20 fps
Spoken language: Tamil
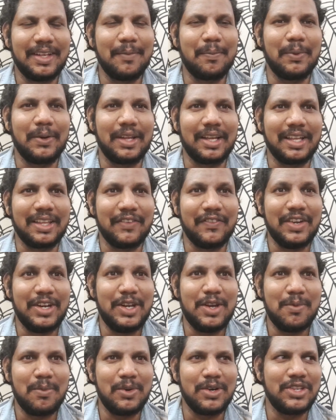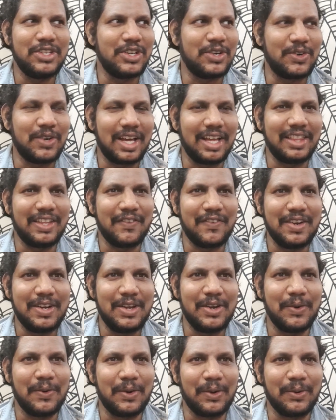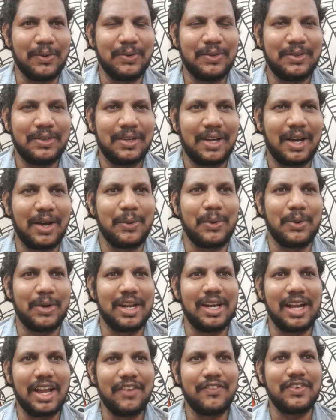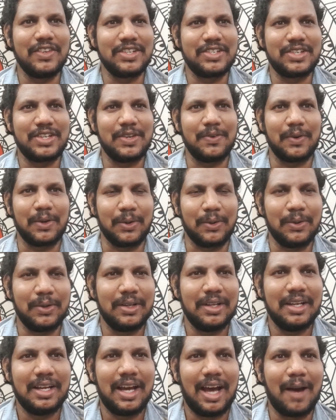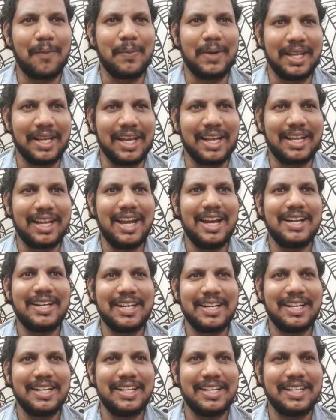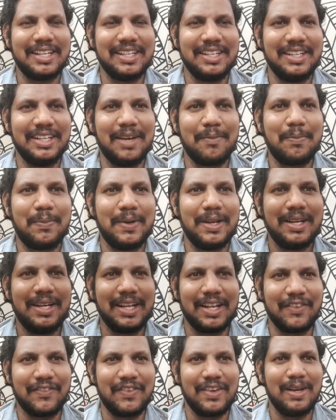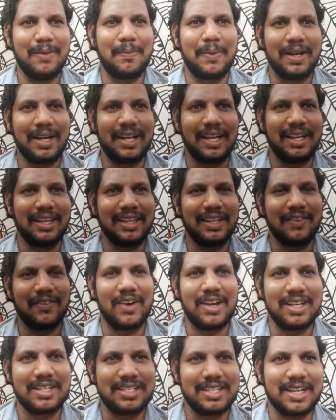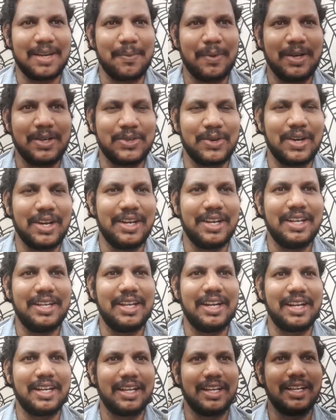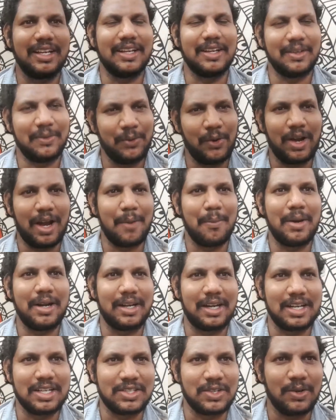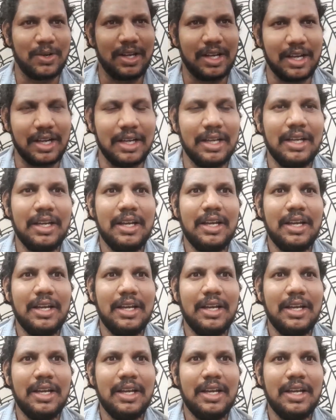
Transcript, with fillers: இப்போ நீங்கள் இந்த வீடியோ முடிஞ்சவொன்னே அந்த வீடியோ வரும் அவருடைய லைஃப் ஹிஸ்ட்ரி வரும் அப்போ நீங்கள் கேட்டுட்டு எப்படி நீங்கள் ஃபீல் பண்ணீங்க அந்த வாய்ஸை அப்படின்னு சொல்லிவிட்டு எனக்கு உங்கள் கமெண்ட்டில் சொல்லுங்கள்